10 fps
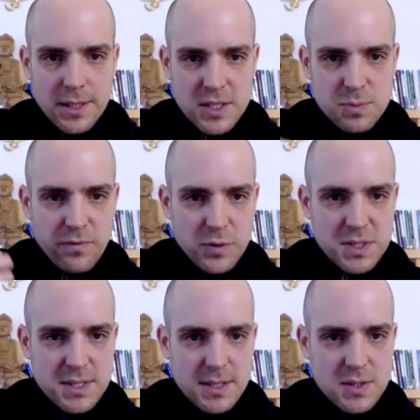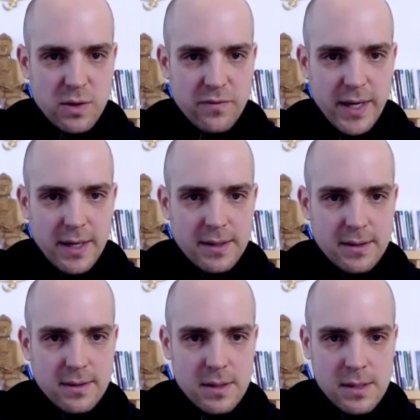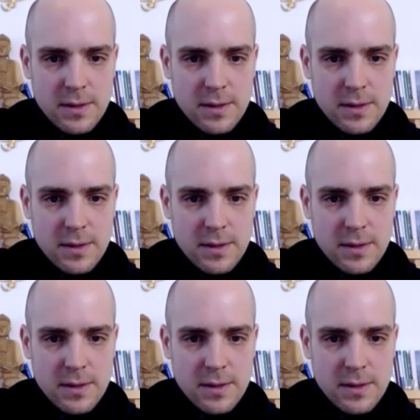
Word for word: das Bewusstsein zu erwecken.